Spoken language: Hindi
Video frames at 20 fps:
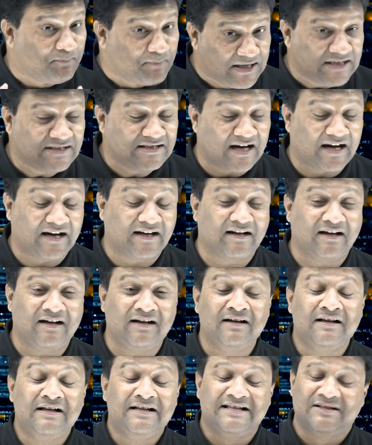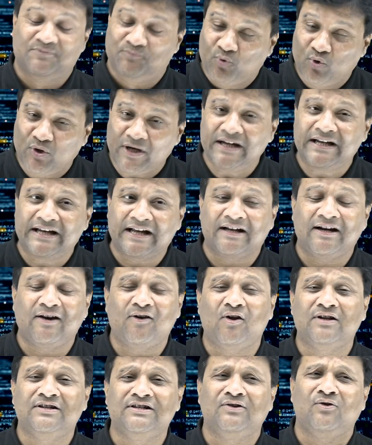पे मिल जाएगा इस पूरी
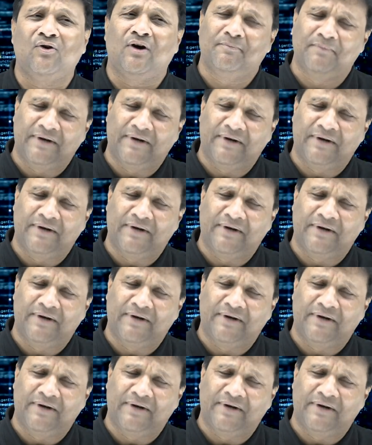टेक्नोलॉजी को